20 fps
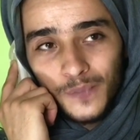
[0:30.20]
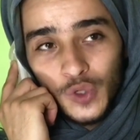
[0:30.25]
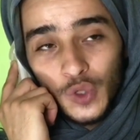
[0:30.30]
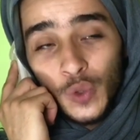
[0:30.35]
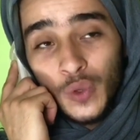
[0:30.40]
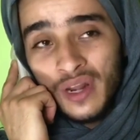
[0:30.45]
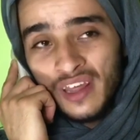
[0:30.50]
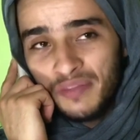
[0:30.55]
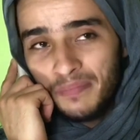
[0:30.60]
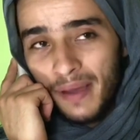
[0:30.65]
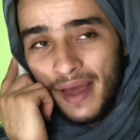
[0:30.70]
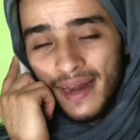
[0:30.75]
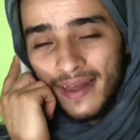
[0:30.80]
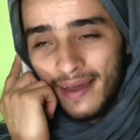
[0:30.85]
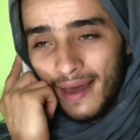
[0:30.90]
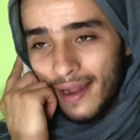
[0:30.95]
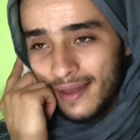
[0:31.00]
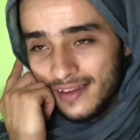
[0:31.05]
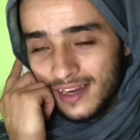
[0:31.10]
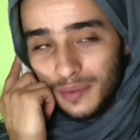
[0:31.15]
شكون يذبح
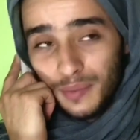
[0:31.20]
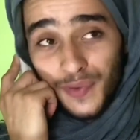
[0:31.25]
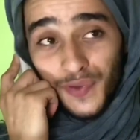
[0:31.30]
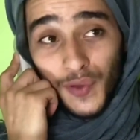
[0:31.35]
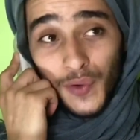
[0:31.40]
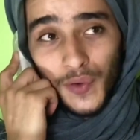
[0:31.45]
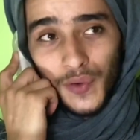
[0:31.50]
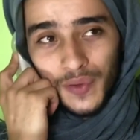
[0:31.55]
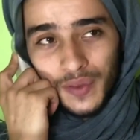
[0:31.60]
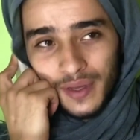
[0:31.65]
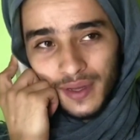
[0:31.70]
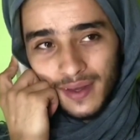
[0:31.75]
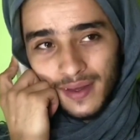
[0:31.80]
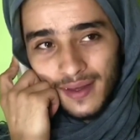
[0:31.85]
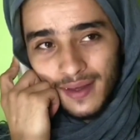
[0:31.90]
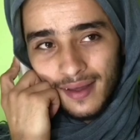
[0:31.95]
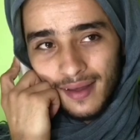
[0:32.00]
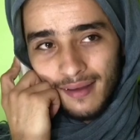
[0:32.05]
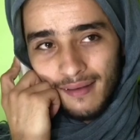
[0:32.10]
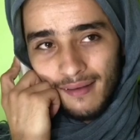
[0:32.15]
لك راجلك مسعود
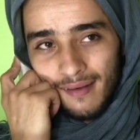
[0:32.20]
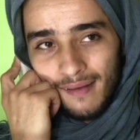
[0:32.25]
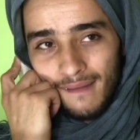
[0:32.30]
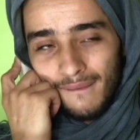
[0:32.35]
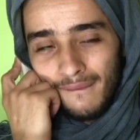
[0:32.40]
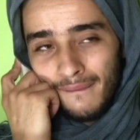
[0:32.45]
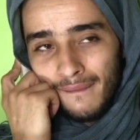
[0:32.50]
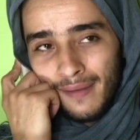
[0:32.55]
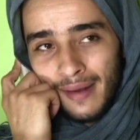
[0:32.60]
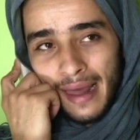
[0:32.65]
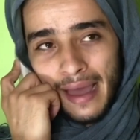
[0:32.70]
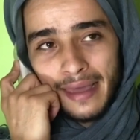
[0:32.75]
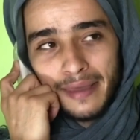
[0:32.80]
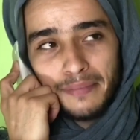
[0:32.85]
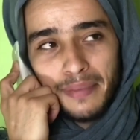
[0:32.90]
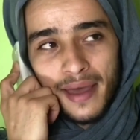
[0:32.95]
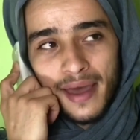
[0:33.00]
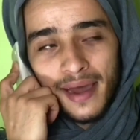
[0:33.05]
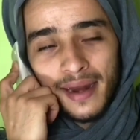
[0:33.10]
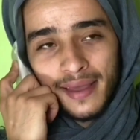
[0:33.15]
والله
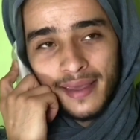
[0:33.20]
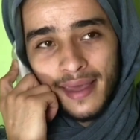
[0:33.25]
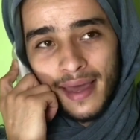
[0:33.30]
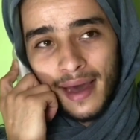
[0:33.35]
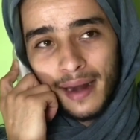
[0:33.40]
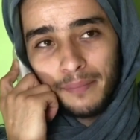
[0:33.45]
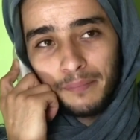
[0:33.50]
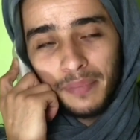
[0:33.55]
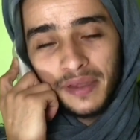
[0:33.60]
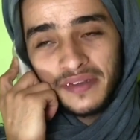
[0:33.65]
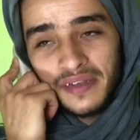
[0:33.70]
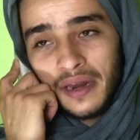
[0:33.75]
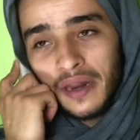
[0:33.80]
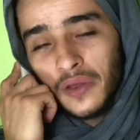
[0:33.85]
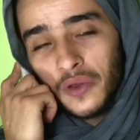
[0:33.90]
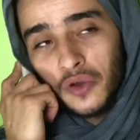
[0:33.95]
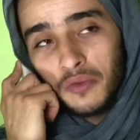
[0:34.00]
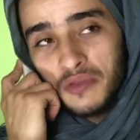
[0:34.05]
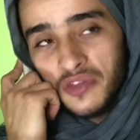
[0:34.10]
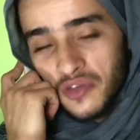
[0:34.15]
يبارك يا ربي ان شاء الله
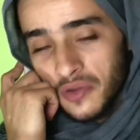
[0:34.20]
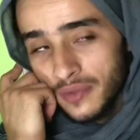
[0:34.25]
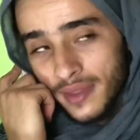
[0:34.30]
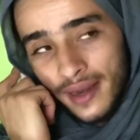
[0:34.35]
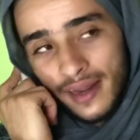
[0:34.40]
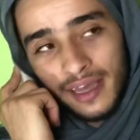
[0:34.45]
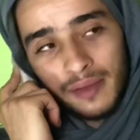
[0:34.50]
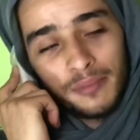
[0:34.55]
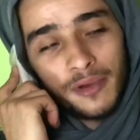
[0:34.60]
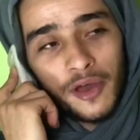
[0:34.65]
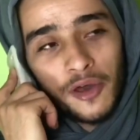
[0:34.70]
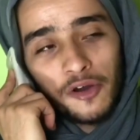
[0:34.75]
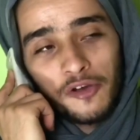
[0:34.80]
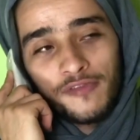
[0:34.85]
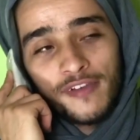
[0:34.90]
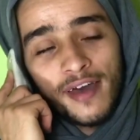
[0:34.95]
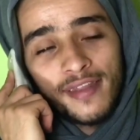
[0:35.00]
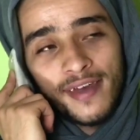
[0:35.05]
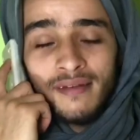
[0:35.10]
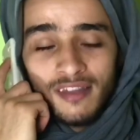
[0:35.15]
يكون مسعود عليك من
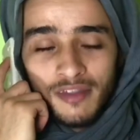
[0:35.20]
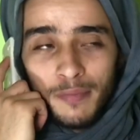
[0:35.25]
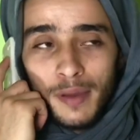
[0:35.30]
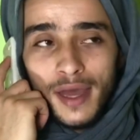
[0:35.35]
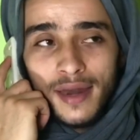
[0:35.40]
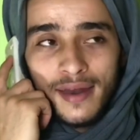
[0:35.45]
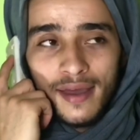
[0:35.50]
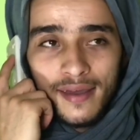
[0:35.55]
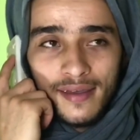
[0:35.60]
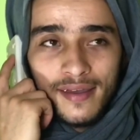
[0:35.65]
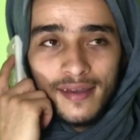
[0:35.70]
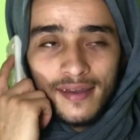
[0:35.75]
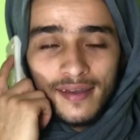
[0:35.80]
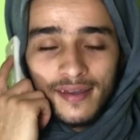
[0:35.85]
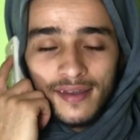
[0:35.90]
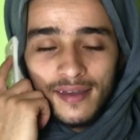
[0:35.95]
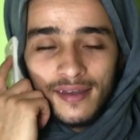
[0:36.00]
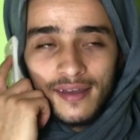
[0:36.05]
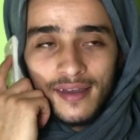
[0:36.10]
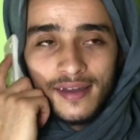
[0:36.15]
الخروف هذا نذبحنا ذبحنا
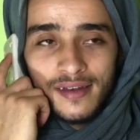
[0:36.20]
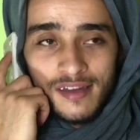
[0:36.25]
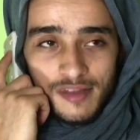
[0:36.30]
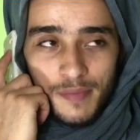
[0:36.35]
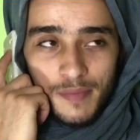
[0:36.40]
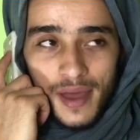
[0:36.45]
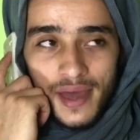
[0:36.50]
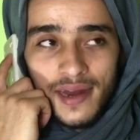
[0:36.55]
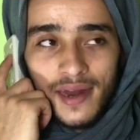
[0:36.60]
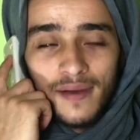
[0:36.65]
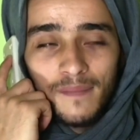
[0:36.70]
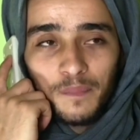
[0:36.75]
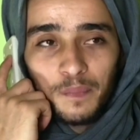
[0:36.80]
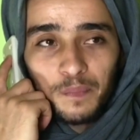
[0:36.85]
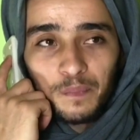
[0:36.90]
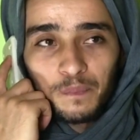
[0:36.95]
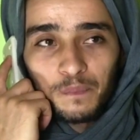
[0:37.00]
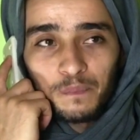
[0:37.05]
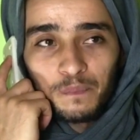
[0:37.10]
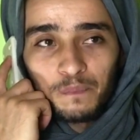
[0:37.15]
ايه ايه احنا ذبحنا
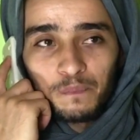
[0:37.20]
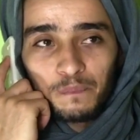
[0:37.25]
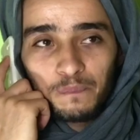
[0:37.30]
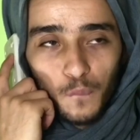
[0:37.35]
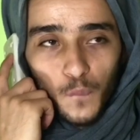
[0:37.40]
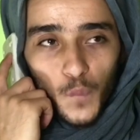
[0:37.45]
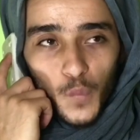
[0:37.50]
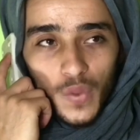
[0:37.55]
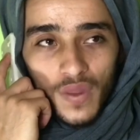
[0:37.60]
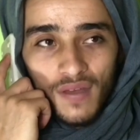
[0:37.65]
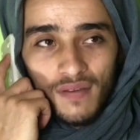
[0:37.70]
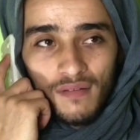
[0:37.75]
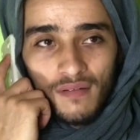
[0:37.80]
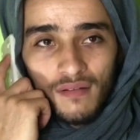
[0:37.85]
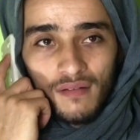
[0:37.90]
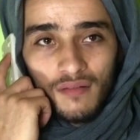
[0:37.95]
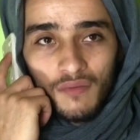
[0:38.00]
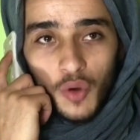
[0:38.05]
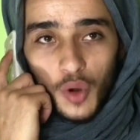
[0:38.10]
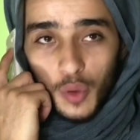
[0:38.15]

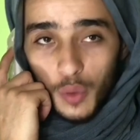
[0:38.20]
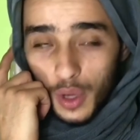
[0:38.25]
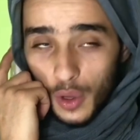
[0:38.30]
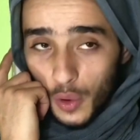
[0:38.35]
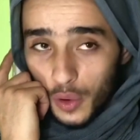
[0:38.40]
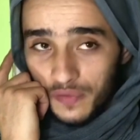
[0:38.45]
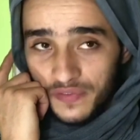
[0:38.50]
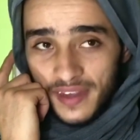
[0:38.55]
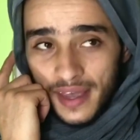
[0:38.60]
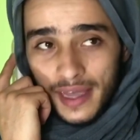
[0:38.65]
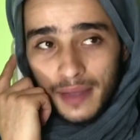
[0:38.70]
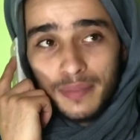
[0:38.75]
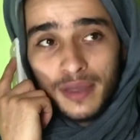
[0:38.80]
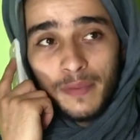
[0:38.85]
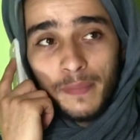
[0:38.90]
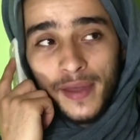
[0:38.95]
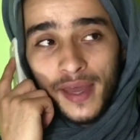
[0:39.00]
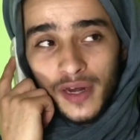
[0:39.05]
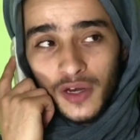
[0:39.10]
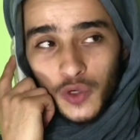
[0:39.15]
والخروف تاعك
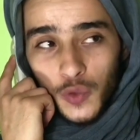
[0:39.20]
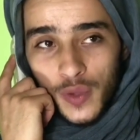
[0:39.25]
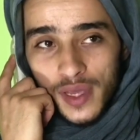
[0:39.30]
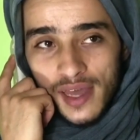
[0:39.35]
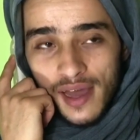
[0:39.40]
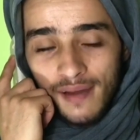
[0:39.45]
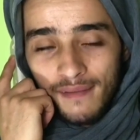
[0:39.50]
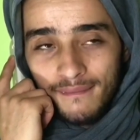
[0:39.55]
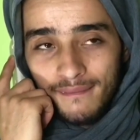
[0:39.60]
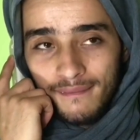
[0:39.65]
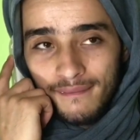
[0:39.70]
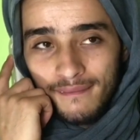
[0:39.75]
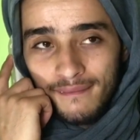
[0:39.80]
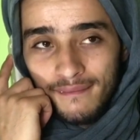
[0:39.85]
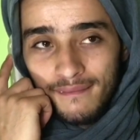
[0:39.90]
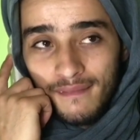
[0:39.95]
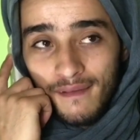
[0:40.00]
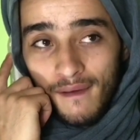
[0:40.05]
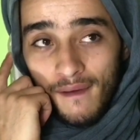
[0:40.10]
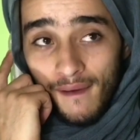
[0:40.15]
كبير شويه
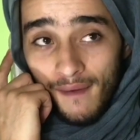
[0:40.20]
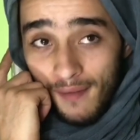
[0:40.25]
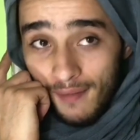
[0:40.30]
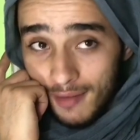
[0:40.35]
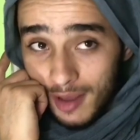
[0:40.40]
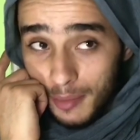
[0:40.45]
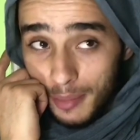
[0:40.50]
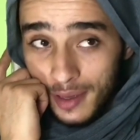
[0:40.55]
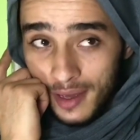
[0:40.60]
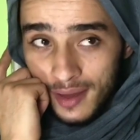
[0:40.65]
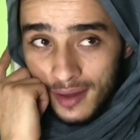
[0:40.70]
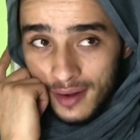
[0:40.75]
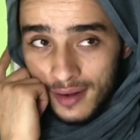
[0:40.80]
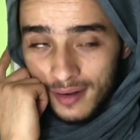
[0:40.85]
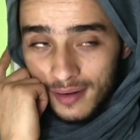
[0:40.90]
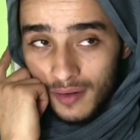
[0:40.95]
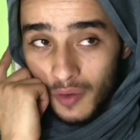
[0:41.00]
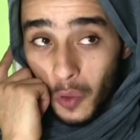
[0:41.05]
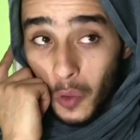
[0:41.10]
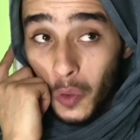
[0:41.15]
اه
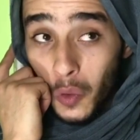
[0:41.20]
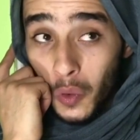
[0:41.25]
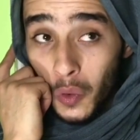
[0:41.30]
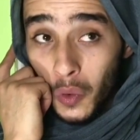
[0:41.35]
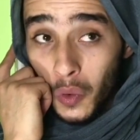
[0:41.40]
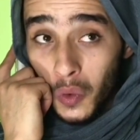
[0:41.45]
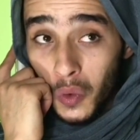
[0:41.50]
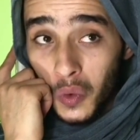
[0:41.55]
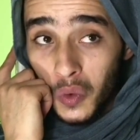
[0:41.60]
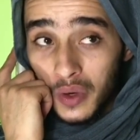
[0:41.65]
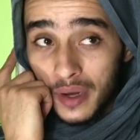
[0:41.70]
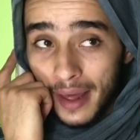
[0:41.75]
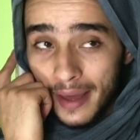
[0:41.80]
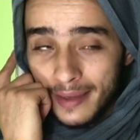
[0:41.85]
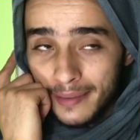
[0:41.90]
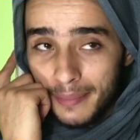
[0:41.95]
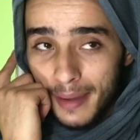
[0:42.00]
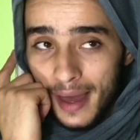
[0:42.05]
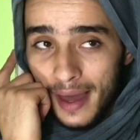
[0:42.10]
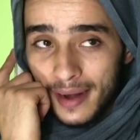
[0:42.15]
كبير اوه الله
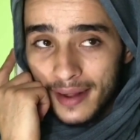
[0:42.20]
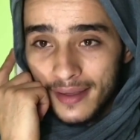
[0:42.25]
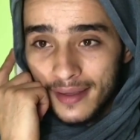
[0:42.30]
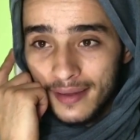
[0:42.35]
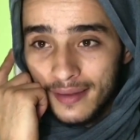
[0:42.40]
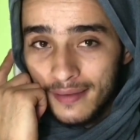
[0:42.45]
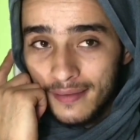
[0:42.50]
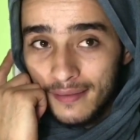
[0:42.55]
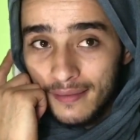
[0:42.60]
يبارك